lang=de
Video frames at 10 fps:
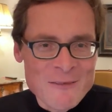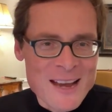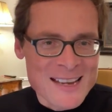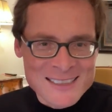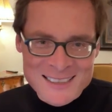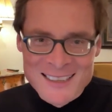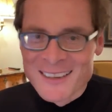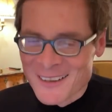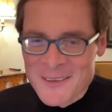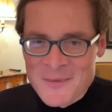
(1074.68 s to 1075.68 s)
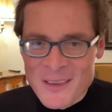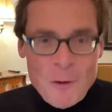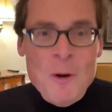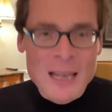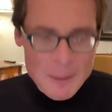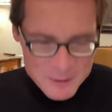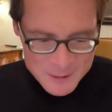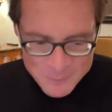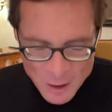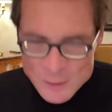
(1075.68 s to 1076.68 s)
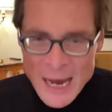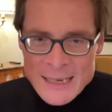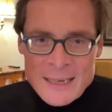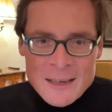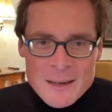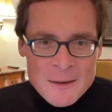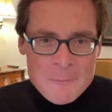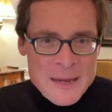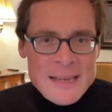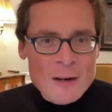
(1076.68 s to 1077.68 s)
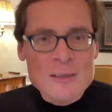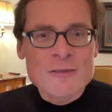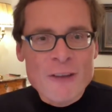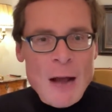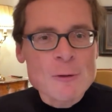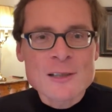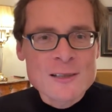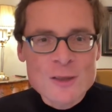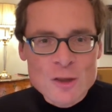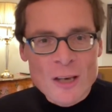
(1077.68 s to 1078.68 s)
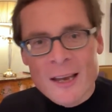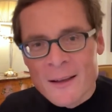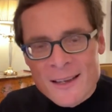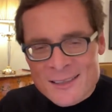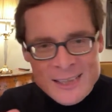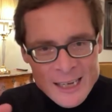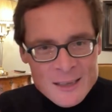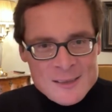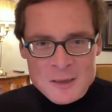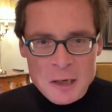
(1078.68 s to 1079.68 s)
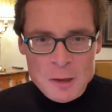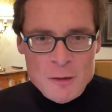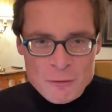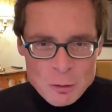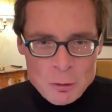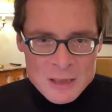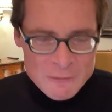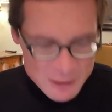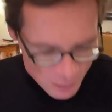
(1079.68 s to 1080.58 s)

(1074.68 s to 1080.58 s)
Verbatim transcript: gewesen. Unglaublich. Also eine mehr als faustische Seelenzerklüftung, die wir